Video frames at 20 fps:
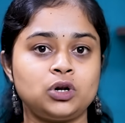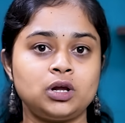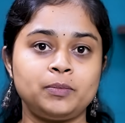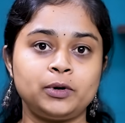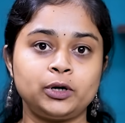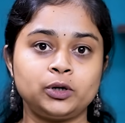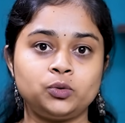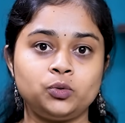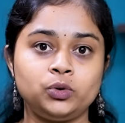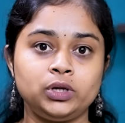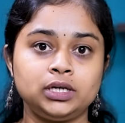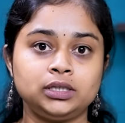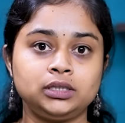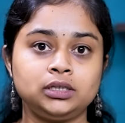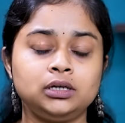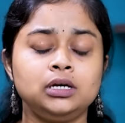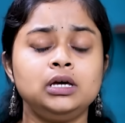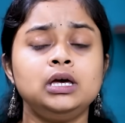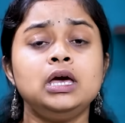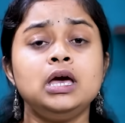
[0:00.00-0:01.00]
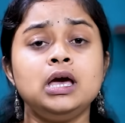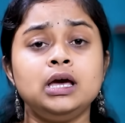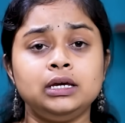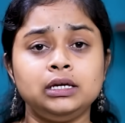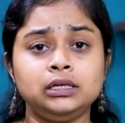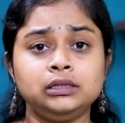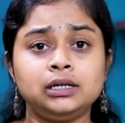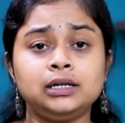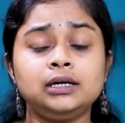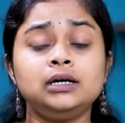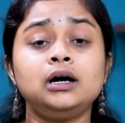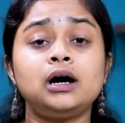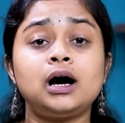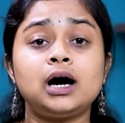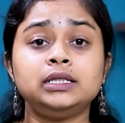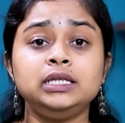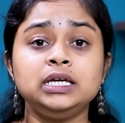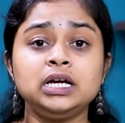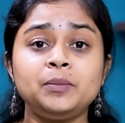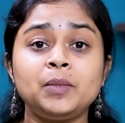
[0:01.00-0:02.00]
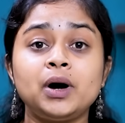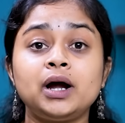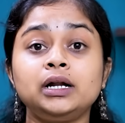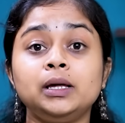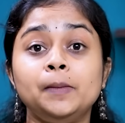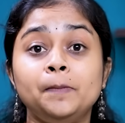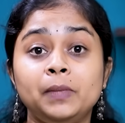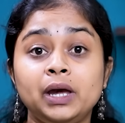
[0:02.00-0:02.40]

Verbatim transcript: சொல்லப்படக்கூடியது இதுல அதிகமான